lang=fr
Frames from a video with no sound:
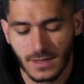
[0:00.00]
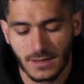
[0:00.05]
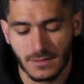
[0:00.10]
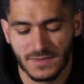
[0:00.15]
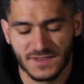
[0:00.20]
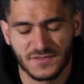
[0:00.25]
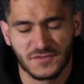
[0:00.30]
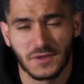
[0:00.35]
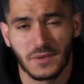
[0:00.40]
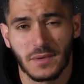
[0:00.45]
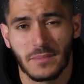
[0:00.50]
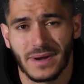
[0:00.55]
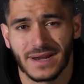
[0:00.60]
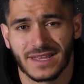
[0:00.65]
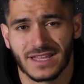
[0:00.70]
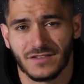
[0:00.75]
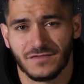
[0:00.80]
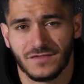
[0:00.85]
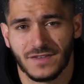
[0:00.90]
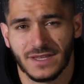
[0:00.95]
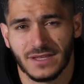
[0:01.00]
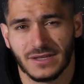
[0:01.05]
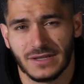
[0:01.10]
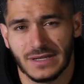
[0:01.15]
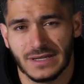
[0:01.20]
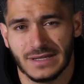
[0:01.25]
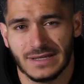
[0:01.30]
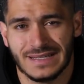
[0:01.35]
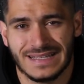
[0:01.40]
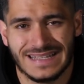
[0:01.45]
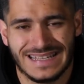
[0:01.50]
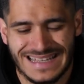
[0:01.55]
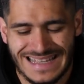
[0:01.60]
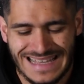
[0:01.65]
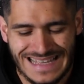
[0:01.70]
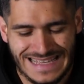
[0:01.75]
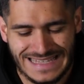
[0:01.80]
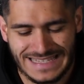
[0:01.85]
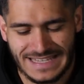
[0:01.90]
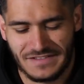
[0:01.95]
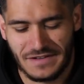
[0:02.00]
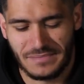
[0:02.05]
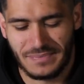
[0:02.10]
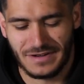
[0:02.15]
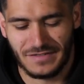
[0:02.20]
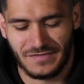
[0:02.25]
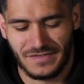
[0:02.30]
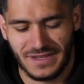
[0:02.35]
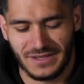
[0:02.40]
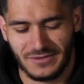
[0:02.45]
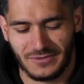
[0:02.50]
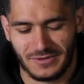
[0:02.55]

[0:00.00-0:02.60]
Mais si vous n'aimez pas le café, ça euh, ça va pas le faire.